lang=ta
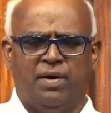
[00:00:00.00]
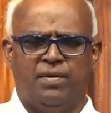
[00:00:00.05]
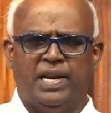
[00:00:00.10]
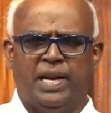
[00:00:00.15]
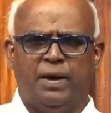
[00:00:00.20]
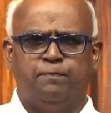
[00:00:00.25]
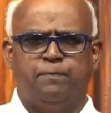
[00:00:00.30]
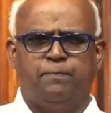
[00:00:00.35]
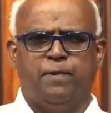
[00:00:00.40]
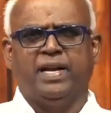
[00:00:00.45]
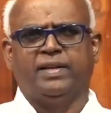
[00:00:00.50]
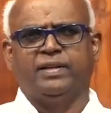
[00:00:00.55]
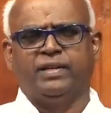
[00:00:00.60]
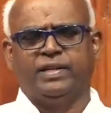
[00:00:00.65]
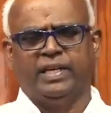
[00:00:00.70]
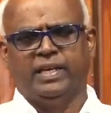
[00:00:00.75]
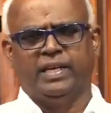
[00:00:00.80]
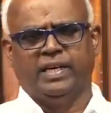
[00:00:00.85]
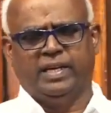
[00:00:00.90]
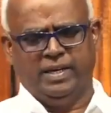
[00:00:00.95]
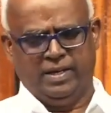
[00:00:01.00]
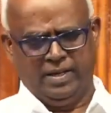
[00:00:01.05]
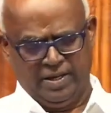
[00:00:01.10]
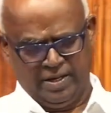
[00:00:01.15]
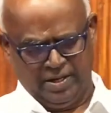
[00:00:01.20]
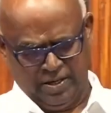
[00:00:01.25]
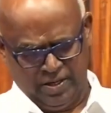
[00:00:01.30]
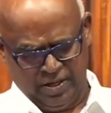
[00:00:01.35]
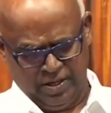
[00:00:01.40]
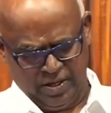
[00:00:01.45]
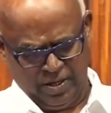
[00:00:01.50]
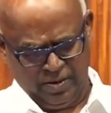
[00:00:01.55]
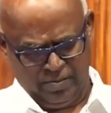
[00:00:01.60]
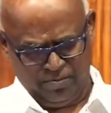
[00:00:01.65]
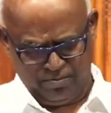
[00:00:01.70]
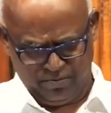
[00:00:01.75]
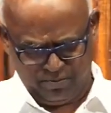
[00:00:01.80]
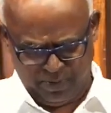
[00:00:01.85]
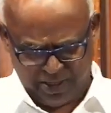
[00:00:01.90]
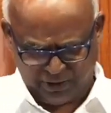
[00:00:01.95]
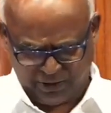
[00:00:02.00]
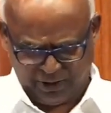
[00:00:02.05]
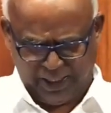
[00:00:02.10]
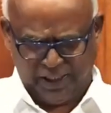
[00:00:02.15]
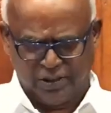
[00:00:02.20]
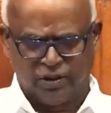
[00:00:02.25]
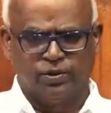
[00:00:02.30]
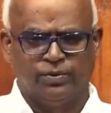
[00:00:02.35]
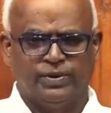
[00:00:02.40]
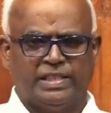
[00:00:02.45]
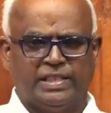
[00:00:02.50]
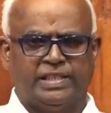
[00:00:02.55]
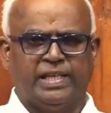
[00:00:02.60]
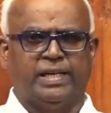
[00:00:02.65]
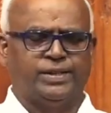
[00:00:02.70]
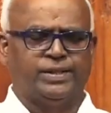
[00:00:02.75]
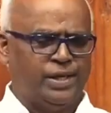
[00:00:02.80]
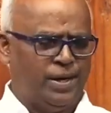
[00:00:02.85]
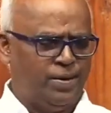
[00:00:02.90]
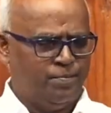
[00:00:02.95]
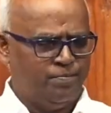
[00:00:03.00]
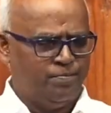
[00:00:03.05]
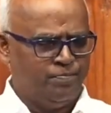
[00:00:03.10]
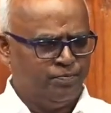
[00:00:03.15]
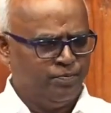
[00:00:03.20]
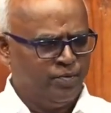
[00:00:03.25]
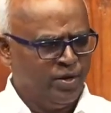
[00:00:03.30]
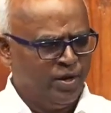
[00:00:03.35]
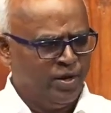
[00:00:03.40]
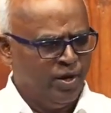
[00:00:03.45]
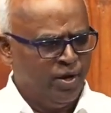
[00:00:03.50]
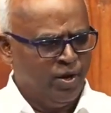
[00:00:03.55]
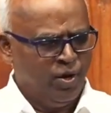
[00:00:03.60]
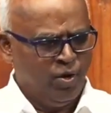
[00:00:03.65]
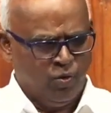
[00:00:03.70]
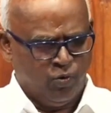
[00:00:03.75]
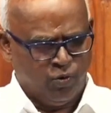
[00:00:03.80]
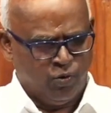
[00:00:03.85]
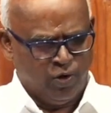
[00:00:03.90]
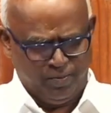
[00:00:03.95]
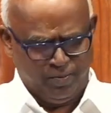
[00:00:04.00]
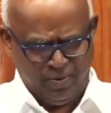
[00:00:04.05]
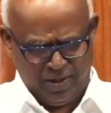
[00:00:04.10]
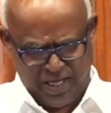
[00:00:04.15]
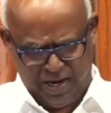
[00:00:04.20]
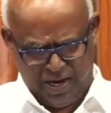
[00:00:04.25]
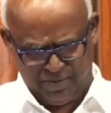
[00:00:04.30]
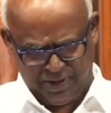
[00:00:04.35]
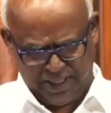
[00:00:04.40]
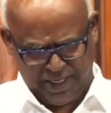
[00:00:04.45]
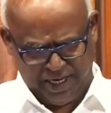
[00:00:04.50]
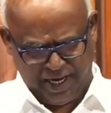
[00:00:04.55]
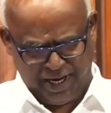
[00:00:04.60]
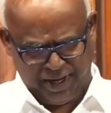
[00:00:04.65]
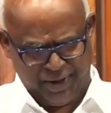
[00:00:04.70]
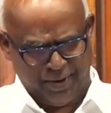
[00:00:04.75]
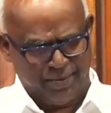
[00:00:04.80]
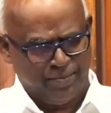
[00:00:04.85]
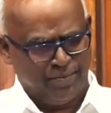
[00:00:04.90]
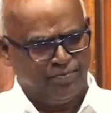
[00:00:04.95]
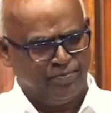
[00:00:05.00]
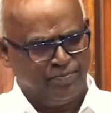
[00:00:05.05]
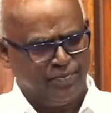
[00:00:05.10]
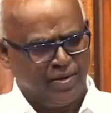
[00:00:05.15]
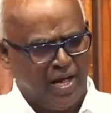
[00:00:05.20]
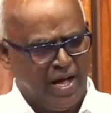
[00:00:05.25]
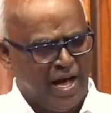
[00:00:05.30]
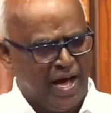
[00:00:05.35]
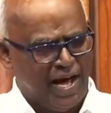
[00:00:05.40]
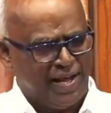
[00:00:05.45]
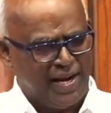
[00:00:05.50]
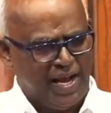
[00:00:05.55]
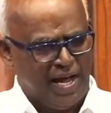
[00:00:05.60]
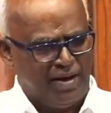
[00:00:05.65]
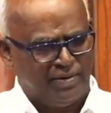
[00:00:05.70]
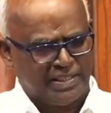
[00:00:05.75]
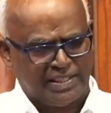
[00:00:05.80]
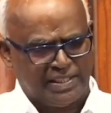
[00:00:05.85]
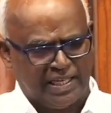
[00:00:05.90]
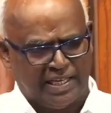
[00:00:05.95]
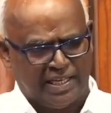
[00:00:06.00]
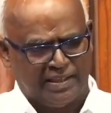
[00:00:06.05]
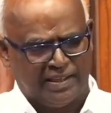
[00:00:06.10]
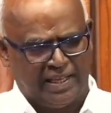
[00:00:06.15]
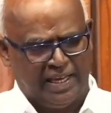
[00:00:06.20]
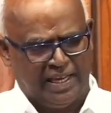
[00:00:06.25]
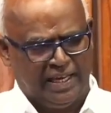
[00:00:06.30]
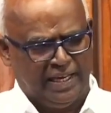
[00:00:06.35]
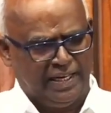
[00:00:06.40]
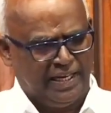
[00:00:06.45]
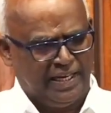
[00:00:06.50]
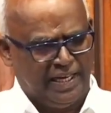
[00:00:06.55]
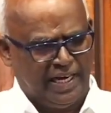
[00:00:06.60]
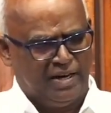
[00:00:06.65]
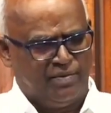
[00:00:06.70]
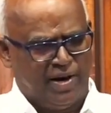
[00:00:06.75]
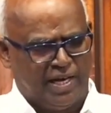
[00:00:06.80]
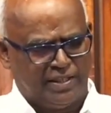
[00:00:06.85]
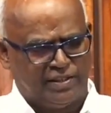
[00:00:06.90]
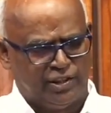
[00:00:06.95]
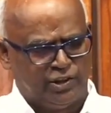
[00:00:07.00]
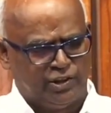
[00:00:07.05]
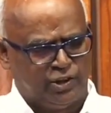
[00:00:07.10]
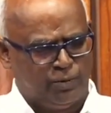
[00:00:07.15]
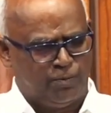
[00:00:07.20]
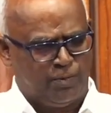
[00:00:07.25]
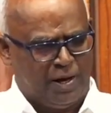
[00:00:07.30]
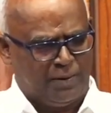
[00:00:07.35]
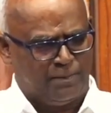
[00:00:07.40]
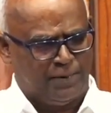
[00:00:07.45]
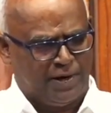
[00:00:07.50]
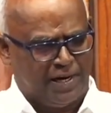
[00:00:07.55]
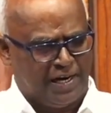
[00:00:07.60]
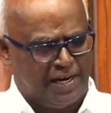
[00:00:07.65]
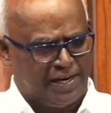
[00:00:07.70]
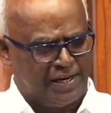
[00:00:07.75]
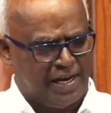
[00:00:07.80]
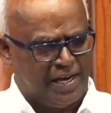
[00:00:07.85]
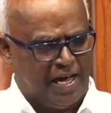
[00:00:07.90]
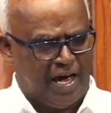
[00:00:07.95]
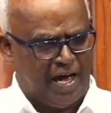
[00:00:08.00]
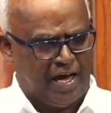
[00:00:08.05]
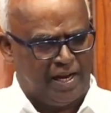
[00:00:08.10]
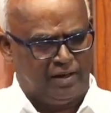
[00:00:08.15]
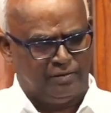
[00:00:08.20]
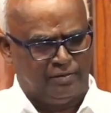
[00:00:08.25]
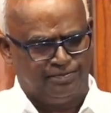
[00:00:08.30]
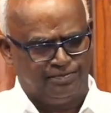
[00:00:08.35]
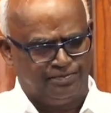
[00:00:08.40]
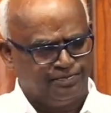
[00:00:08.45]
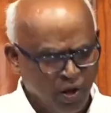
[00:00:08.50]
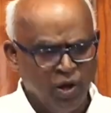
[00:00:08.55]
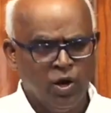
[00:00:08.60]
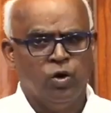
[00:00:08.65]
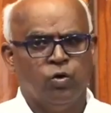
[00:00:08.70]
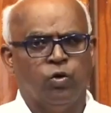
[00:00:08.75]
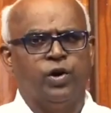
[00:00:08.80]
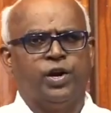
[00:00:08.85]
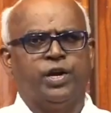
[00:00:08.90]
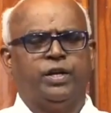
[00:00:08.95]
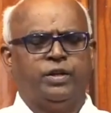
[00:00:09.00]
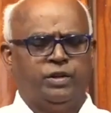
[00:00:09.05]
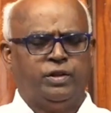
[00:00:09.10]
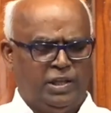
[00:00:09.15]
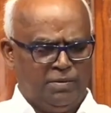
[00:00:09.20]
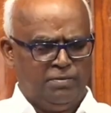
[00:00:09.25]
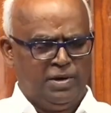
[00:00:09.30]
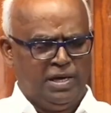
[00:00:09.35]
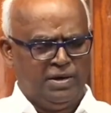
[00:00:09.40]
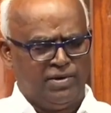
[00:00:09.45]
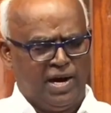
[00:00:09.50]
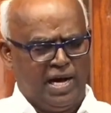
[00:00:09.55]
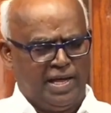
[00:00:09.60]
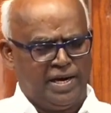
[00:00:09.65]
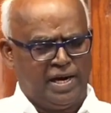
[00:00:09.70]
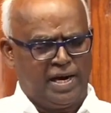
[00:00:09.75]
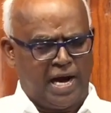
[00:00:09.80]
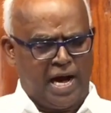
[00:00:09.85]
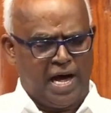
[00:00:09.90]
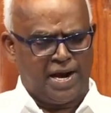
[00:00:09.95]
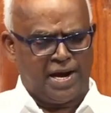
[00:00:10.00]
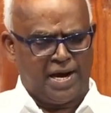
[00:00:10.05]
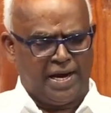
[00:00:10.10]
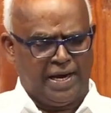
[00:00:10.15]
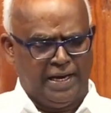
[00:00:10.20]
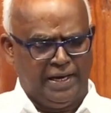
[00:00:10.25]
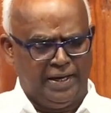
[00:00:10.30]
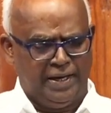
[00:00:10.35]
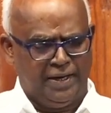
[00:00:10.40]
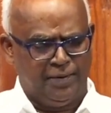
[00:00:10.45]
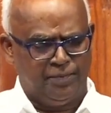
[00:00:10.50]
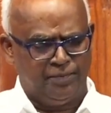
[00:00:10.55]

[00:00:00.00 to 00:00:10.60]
அவனை பார்த்து மத்தை சுவிசேஷம் ஒன்பதாம் அதிகாரம் ஆறாம் வசனத்தை நீங்கள் வாசித்து பார்ப்பீர்கள் என்றால் ஒரு திமிர்வாதக்காரனை